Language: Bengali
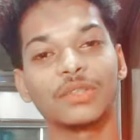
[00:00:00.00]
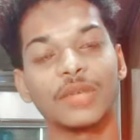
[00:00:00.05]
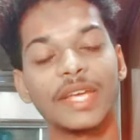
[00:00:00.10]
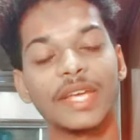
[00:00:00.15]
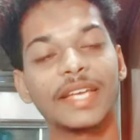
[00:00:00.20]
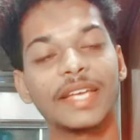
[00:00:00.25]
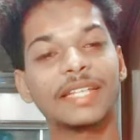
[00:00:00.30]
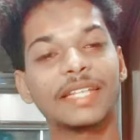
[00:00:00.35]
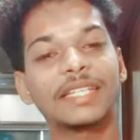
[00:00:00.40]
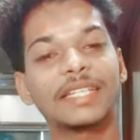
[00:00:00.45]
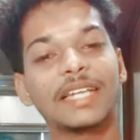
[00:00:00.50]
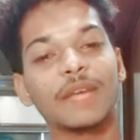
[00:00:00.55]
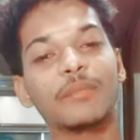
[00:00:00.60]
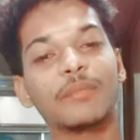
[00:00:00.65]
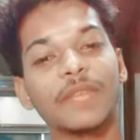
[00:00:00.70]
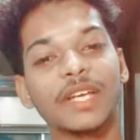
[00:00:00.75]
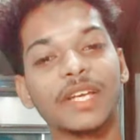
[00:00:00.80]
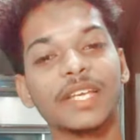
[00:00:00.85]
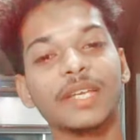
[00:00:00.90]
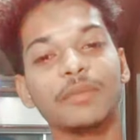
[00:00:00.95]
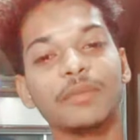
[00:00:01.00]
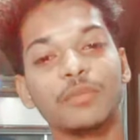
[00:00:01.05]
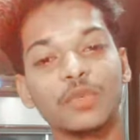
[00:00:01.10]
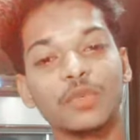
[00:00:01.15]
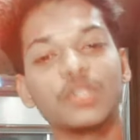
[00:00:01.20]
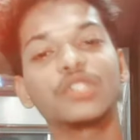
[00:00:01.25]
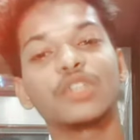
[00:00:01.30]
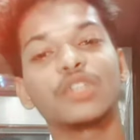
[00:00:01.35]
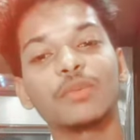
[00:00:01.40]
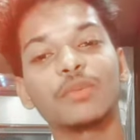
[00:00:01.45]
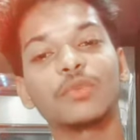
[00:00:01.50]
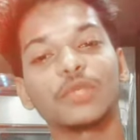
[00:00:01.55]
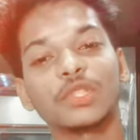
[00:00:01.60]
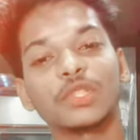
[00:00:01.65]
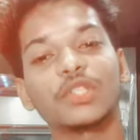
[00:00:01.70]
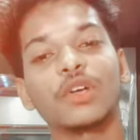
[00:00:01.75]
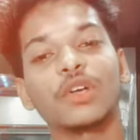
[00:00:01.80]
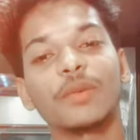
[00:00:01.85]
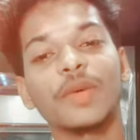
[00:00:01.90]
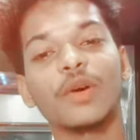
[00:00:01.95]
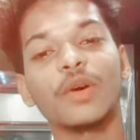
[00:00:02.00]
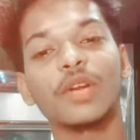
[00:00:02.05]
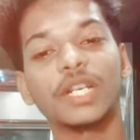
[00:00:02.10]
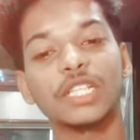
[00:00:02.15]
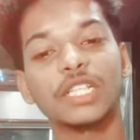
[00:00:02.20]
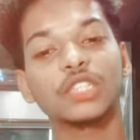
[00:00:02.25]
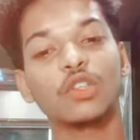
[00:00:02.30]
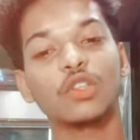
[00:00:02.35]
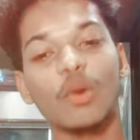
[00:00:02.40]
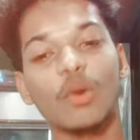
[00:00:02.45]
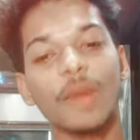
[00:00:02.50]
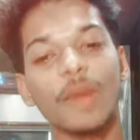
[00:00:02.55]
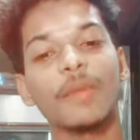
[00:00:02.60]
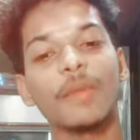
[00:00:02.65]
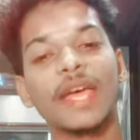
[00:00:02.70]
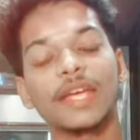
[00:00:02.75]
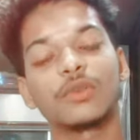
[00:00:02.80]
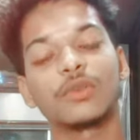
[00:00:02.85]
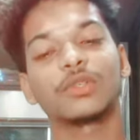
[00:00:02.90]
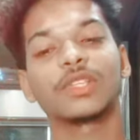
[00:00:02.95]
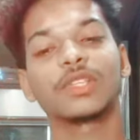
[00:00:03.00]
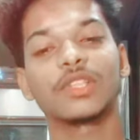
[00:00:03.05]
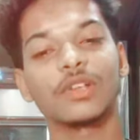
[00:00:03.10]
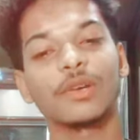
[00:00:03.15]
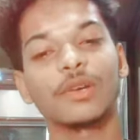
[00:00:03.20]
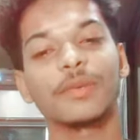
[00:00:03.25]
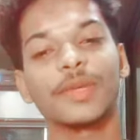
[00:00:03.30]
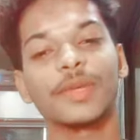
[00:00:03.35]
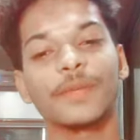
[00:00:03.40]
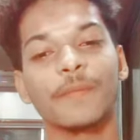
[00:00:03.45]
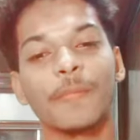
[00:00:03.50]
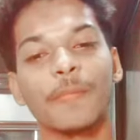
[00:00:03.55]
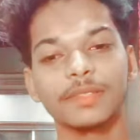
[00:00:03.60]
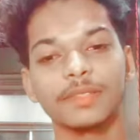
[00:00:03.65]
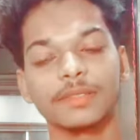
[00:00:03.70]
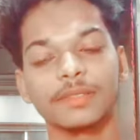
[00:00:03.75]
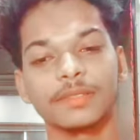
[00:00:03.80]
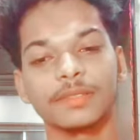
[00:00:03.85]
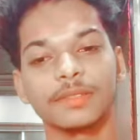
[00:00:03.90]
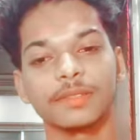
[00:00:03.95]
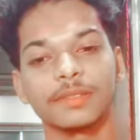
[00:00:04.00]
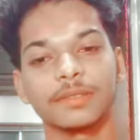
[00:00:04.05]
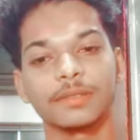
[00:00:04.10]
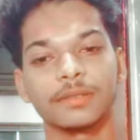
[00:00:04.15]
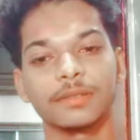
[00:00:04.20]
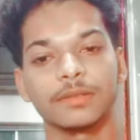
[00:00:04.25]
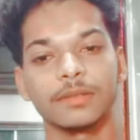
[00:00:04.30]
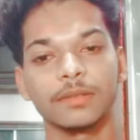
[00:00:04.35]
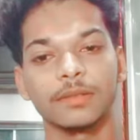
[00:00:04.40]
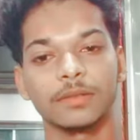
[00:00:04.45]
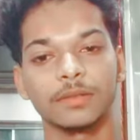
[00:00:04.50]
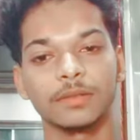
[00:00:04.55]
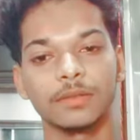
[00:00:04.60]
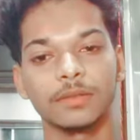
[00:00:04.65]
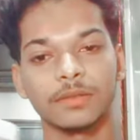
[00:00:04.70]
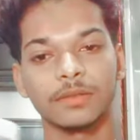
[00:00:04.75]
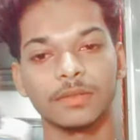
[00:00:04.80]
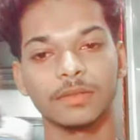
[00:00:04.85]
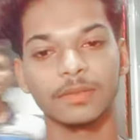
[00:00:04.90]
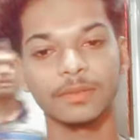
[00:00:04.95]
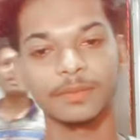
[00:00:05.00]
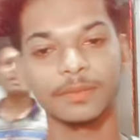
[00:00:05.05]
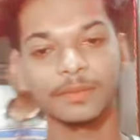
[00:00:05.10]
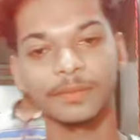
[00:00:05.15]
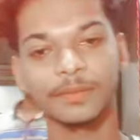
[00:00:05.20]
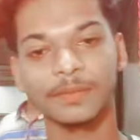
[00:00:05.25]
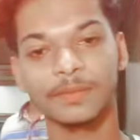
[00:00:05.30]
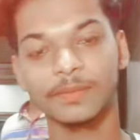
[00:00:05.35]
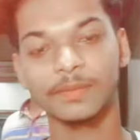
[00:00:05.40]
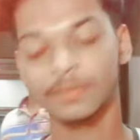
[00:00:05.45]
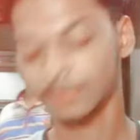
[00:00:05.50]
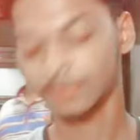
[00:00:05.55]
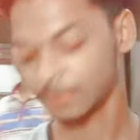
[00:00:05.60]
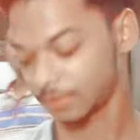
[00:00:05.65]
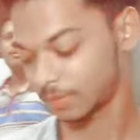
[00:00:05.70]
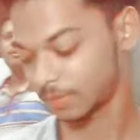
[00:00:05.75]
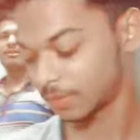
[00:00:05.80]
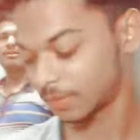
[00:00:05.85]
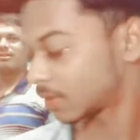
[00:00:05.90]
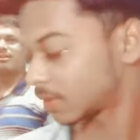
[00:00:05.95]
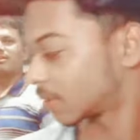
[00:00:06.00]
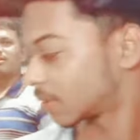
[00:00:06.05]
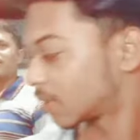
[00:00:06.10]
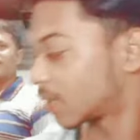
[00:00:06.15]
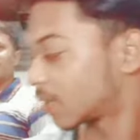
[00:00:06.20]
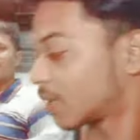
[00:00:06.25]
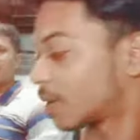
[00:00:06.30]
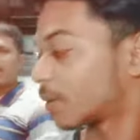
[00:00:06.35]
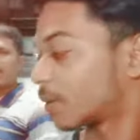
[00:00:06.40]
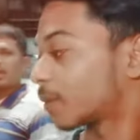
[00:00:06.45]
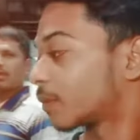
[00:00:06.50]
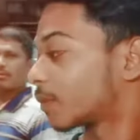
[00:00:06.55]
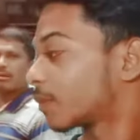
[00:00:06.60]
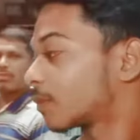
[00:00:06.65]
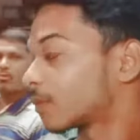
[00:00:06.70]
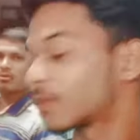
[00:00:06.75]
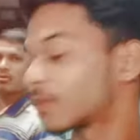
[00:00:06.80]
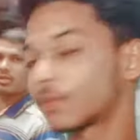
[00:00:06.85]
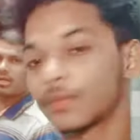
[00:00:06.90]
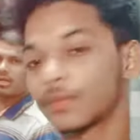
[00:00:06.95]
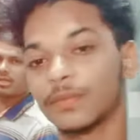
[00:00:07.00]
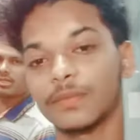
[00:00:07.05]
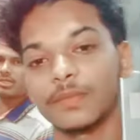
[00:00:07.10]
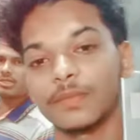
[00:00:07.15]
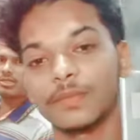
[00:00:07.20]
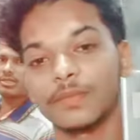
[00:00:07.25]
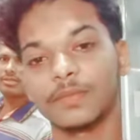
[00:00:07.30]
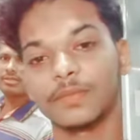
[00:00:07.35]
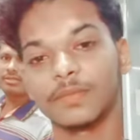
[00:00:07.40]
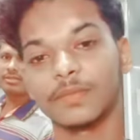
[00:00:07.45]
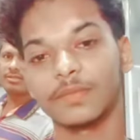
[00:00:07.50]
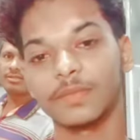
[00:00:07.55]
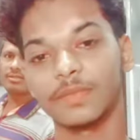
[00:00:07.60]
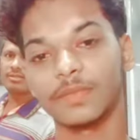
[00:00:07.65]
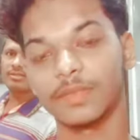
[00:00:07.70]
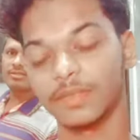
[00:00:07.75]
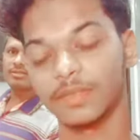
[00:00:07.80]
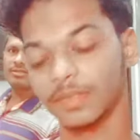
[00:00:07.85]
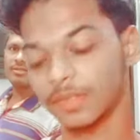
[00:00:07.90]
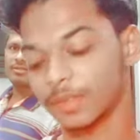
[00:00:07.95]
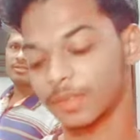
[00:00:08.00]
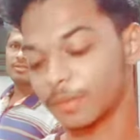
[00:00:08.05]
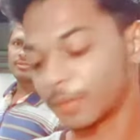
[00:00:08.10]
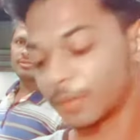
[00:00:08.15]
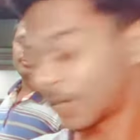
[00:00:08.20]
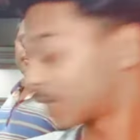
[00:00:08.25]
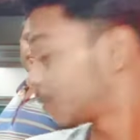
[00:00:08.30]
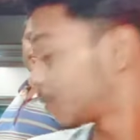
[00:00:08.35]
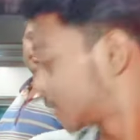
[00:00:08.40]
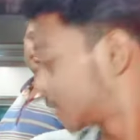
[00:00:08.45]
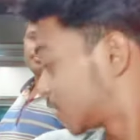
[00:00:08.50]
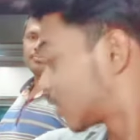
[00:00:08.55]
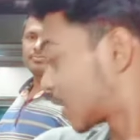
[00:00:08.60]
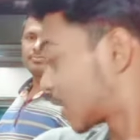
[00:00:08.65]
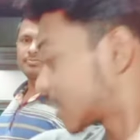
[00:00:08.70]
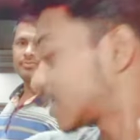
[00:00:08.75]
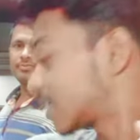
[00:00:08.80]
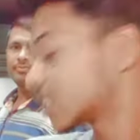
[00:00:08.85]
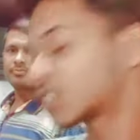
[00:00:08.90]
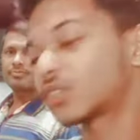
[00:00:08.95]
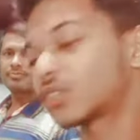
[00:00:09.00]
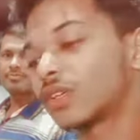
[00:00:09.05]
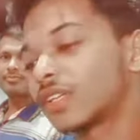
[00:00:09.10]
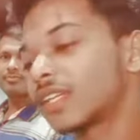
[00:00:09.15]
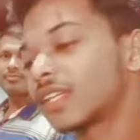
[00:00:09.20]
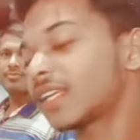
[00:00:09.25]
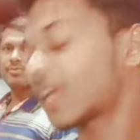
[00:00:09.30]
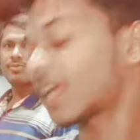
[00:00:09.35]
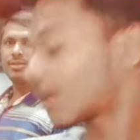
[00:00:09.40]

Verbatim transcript: তো এই ক্ষেত্রে আপনাকে পরিশ্রম করতে হবে অনেকটা সময় ব্যয় করতে হবে ভিডিও করা হয়নি টাকা দে টাকা পাবো টাকা দে ভাই ভিডিওটা শেষ করি